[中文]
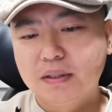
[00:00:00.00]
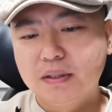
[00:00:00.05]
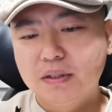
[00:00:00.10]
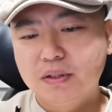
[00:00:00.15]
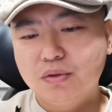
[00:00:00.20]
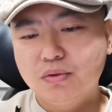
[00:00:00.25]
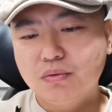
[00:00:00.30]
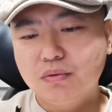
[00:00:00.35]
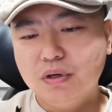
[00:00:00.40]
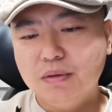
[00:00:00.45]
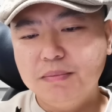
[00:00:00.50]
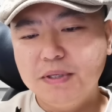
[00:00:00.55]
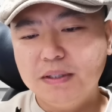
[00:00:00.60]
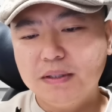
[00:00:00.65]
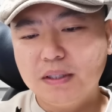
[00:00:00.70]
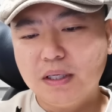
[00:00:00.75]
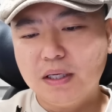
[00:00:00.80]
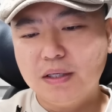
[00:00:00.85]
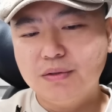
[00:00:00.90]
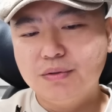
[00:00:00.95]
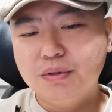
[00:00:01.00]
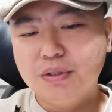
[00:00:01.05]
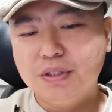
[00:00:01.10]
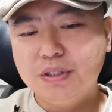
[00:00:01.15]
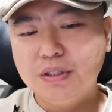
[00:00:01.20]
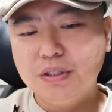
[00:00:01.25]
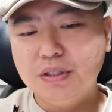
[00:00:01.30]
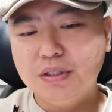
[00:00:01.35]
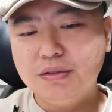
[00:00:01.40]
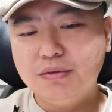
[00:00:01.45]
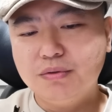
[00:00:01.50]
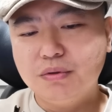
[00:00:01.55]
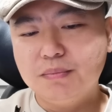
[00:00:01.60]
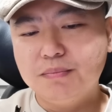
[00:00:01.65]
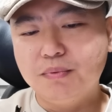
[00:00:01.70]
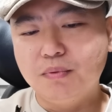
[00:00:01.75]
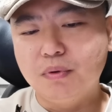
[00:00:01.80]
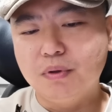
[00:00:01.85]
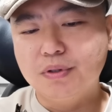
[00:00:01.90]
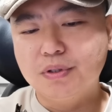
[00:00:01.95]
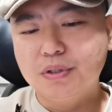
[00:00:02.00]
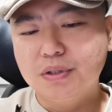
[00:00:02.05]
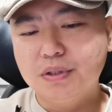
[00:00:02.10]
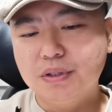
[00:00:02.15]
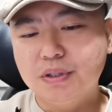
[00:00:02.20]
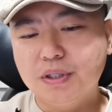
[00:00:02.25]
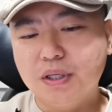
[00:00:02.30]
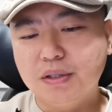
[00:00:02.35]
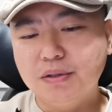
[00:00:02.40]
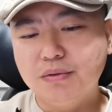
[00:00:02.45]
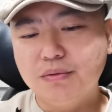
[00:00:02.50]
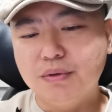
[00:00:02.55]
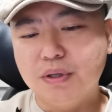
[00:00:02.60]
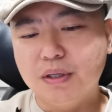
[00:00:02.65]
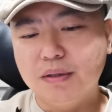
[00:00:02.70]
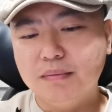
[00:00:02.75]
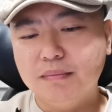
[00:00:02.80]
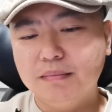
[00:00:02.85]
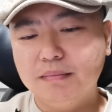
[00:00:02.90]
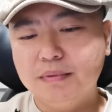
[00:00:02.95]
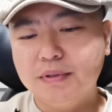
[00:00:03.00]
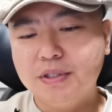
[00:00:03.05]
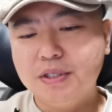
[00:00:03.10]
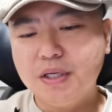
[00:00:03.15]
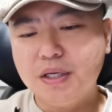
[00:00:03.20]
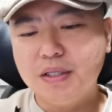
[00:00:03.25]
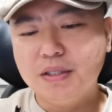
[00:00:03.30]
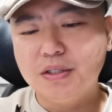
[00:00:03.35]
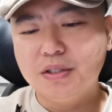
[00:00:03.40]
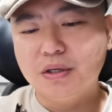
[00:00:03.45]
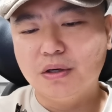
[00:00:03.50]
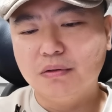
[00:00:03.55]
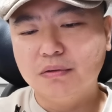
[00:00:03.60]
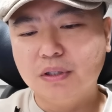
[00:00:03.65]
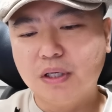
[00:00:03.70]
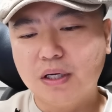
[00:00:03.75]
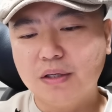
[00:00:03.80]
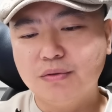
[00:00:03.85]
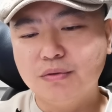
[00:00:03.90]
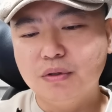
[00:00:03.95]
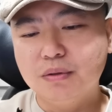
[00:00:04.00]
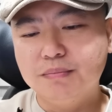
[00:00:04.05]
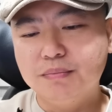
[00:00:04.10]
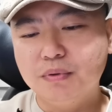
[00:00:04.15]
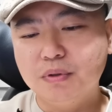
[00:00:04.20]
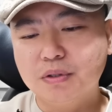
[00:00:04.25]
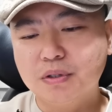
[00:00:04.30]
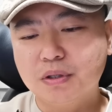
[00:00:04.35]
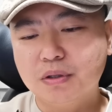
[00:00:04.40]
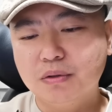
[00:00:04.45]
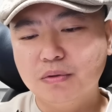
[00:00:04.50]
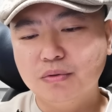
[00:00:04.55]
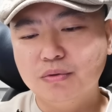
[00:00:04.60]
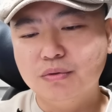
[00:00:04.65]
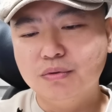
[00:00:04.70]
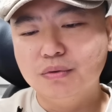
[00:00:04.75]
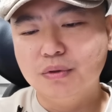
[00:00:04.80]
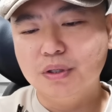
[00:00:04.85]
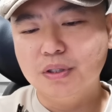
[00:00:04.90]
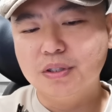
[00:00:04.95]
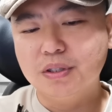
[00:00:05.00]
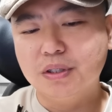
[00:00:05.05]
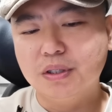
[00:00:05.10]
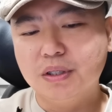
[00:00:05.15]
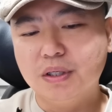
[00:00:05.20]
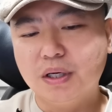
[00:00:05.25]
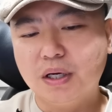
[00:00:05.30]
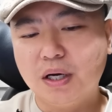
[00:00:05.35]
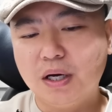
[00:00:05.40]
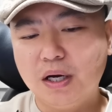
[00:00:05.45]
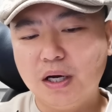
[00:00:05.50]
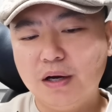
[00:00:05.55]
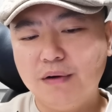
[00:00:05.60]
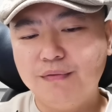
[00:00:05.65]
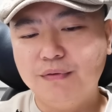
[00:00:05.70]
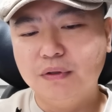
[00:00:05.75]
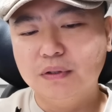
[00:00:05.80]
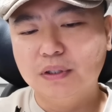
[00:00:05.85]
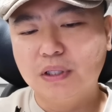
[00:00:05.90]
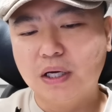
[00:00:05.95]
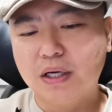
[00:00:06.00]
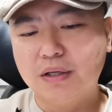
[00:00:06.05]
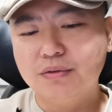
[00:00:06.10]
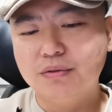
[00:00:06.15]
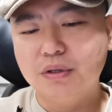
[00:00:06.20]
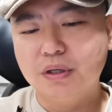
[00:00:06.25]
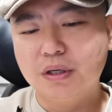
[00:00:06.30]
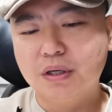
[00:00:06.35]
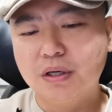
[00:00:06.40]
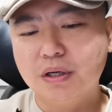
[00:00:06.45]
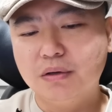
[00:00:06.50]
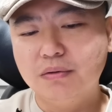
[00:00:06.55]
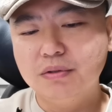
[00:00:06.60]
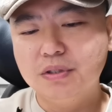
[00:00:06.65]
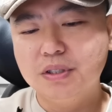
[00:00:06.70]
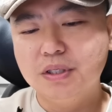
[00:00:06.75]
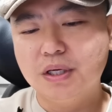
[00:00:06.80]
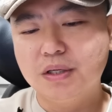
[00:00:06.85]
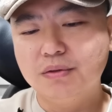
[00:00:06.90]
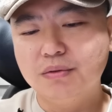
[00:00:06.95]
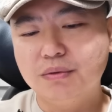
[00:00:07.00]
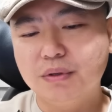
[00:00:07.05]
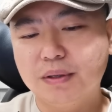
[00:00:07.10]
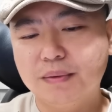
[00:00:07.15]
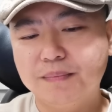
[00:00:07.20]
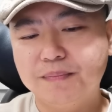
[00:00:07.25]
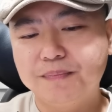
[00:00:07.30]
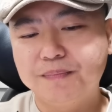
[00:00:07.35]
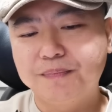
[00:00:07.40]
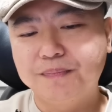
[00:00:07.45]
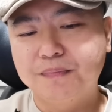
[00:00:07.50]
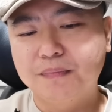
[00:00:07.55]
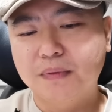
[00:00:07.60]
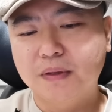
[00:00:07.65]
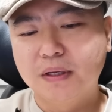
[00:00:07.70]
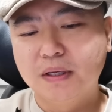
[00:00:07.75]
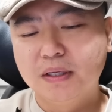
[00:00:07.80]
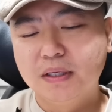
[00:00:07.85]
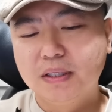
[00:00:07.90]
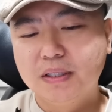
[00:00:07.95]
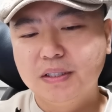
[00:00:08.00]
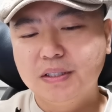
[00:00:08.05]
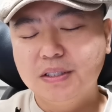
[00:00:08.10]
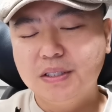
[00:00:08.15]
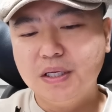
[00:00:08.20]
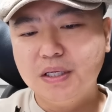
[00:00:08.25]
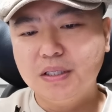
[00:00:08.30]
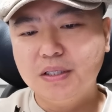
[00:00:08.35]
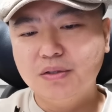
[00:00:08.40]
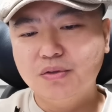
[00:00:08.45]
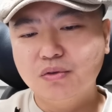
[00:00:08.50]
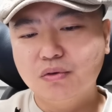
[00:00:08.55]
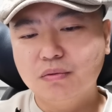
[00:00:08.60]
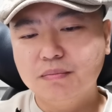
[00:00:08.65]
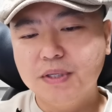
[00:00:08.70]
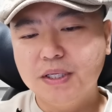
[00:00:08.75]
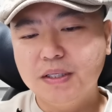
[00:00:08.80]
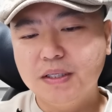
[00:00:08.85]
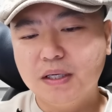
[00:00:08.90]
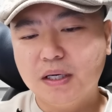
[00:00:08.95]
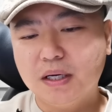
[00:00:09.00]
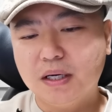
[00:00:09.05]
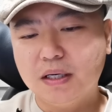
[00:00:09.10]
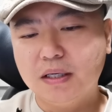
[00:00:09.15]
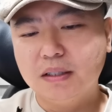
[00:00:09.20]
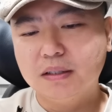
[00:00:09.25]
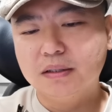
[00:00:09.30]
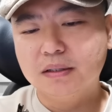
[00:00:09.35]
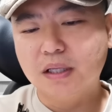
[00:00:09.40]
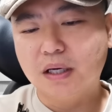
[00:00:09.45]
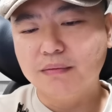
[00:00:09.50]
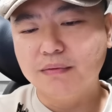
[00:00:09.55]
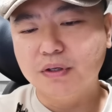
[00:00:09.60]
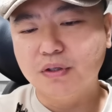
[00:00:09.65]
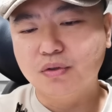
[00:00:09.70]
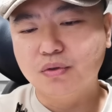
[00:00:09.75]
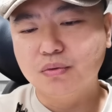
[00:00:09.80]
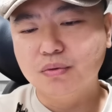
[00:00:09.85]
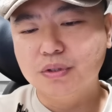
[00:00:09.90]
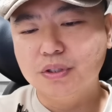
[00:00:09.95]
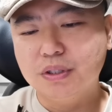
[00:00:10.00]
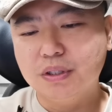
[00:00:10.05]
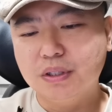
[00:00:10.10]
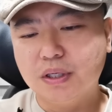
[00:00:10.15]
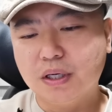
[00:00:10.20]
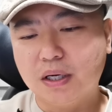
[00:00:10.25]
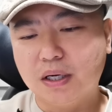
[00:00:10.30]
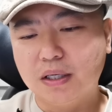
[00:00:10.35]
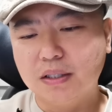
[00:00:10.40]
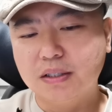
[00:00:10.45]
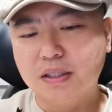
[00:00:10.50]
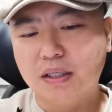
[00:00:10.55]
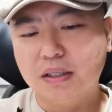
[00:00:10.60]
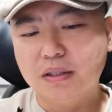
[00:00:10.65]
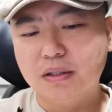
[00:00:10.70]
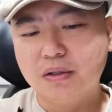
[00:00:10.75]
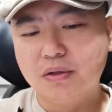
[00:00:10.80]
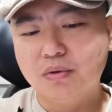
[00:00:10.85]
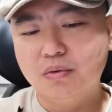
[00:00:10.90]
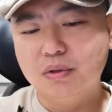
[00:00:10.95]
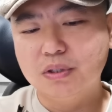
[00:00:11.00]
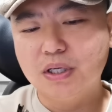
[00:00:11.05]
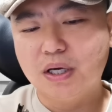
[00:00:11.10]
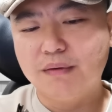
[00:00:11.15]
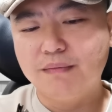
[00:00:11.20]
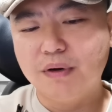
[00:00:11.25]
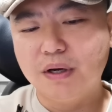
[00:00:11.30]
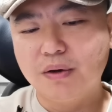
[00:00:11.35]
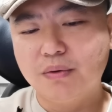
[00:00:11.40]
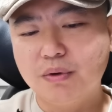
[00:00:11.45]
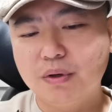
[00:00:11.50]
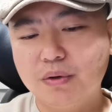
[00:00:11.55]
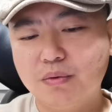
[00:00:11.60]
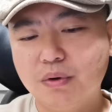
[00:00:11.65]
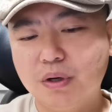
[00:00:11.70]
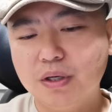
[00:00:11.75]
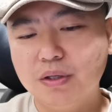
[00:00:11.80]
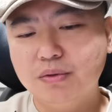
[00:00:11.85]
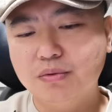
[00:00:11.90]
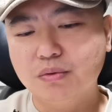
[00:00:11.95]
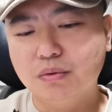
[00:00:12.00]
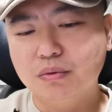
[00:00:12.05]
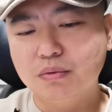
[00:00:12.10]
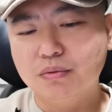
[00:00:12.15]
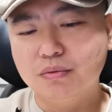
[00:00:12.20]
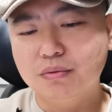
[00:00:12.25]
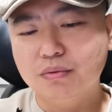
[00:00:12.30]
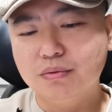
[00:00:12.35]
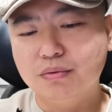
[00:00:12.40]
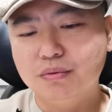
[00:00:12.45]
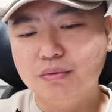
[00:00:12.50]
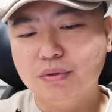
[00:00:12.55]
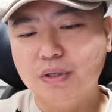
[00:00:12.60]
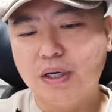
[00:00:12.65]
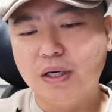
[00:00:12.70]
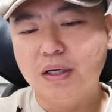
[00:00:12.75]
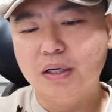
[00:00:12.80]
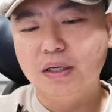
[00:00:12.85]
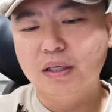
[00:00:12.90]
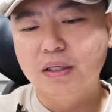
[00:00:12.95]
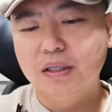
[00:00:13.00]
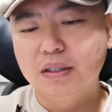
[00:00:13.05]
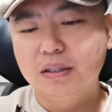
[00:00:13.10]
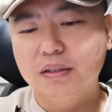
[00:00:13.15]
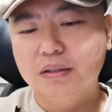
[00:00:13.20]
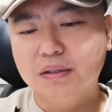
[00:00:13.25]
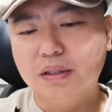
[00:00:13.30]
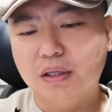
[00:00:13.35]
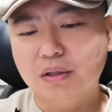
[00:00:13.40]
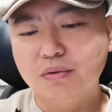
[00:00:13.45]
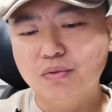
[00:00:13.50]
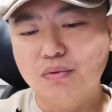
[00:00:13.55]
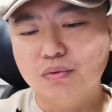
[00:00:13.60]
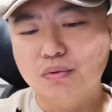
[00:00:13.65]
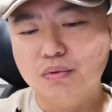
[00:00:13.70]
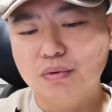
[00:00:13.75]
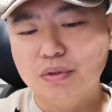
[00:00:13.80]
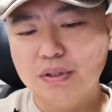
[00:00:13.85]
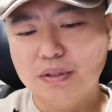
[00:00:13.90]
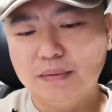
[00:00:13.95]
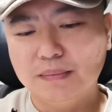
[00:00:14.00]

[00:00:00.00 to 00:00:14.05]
中国人民大学经济学博士研究员，剑桥大学博士后学者，哈佛大学高级研究员，现任中国人民银行党委书记、行长。国家外汇管理总局局长、党组书记。